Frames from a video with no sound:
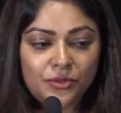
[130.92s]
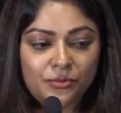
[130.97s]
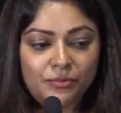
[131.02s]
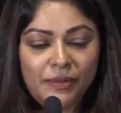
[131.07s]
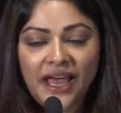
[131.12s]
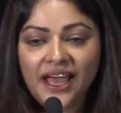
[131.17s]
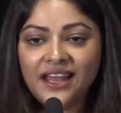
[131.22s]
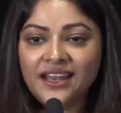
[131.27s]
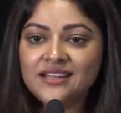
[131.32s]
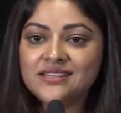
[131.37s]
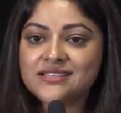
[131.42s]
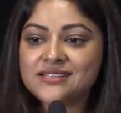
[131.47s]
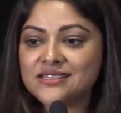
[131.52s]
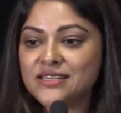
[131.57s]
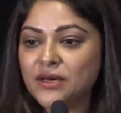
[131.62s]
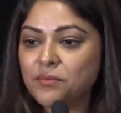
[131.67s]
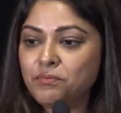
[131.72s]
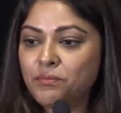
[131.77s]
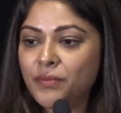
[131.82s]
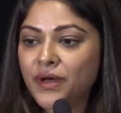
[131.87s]
ஒரு பேலன்ஸ்
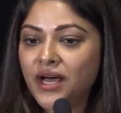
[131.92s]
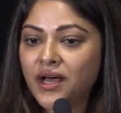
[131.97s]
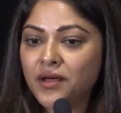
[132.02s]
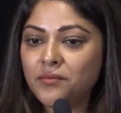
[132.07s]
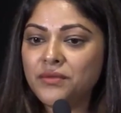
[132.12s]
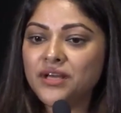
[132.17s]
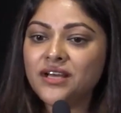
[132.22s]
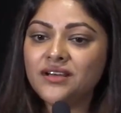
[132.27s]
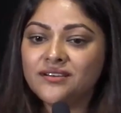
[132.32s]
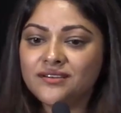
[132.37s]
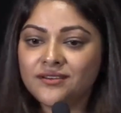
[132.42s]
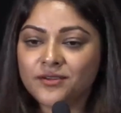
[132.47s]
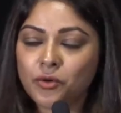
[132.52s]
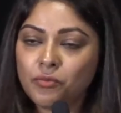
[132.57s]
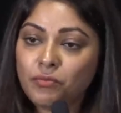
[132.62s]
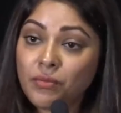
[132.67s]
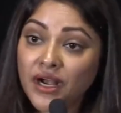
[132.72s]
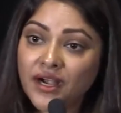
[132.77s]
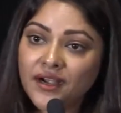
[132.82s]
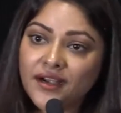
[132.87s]
தப்பாமல்
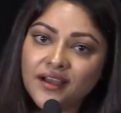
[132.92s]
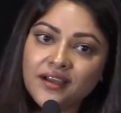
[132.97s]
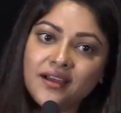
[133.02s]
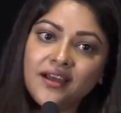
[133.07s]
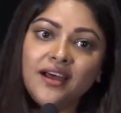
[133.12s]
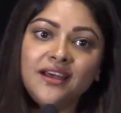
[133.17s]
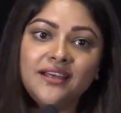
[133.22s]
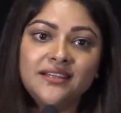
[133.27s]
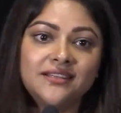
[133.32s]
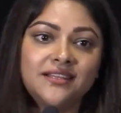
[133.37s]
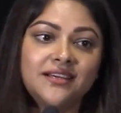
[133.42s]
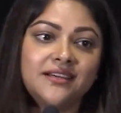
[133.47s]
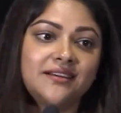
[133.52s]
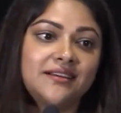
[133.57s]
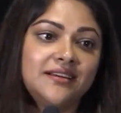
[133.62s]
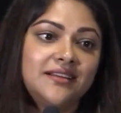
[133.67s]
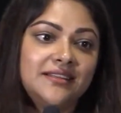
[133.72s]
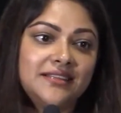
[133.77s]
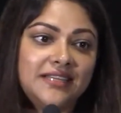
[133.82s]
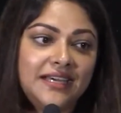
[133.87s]
ரொம்ப அழகாக இந்த
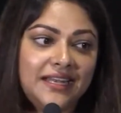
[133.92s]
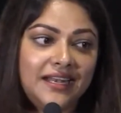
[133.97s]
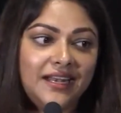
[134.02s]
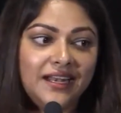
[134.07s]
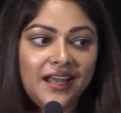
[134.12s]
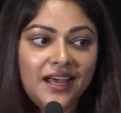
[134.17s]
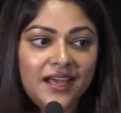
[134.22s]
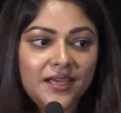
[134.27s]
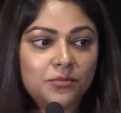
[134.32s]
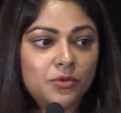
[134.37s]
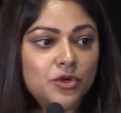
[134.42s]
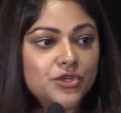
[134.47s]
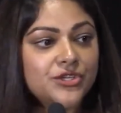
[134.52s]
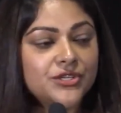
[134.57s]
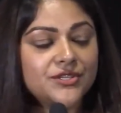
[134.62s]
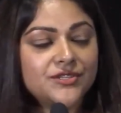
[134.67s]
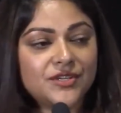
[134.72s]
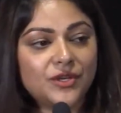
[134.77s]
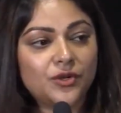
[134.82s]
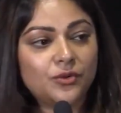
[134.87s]
இந்த எல்லா
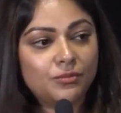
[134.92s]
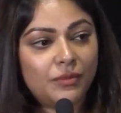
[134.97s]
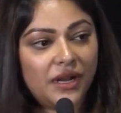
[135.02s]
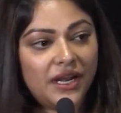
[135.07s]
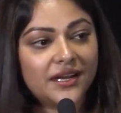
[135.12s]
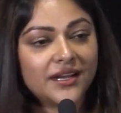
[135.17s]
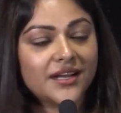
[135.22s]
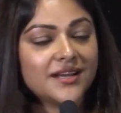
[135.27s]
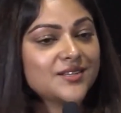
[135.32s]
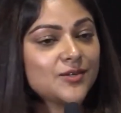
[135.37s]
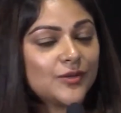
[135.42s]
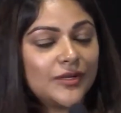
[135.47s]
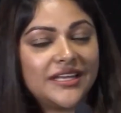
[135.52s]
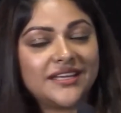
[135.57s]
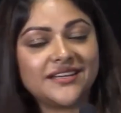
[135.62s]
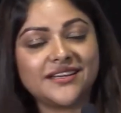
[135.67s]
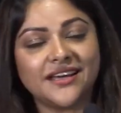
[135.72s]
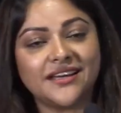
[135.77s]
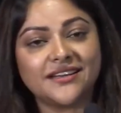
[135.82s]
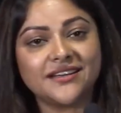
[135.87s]
எமோஷன்ஸையும் ரொம்ப அழகாக
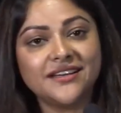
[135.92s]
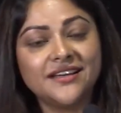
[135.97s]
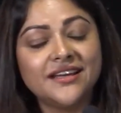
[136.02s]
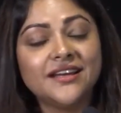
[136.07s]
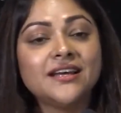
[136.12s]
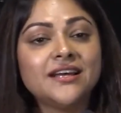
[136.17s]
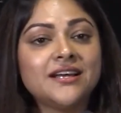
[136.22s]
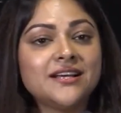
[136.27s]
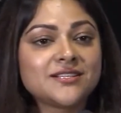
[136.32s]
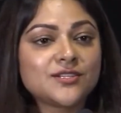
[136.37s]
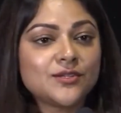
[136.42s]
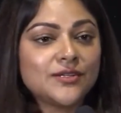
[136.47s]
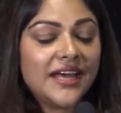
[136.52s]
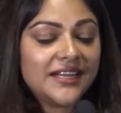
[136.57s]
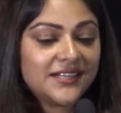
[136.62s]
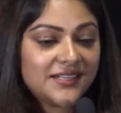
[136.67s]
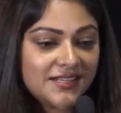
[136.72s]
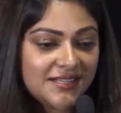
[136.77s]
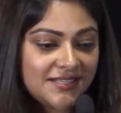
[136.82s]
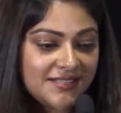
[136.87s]
சொல்லியிருக்காரு ஸோ
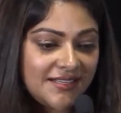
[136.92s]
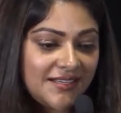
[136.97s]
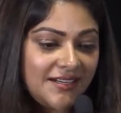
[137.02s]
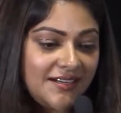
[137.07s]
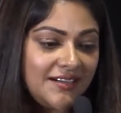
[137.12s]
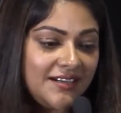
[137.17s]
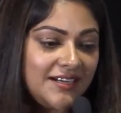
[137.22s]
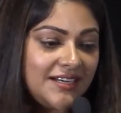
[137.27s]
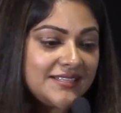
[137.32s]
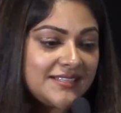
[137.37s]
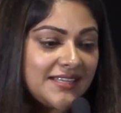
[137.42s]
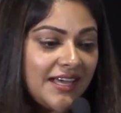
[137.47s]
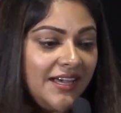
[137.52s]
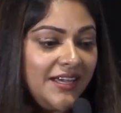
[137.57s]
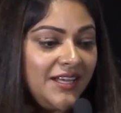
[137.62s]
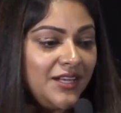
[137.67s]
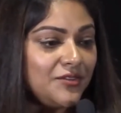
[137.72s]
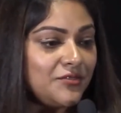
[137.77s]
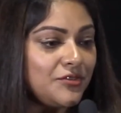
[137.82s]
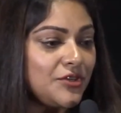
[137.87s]
தட் இஸ் அ
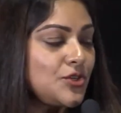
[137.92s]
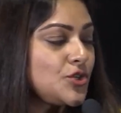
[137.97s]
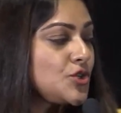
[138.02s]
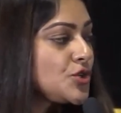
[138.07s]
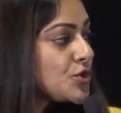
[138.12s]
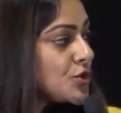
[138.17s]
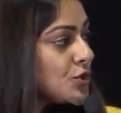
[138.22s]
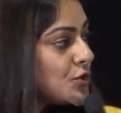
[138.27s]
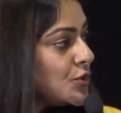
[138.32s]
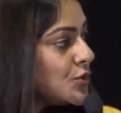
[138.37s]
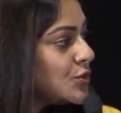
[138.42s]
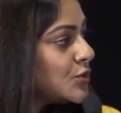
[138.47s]
சைன் ஆஃப் அ ட்ரூ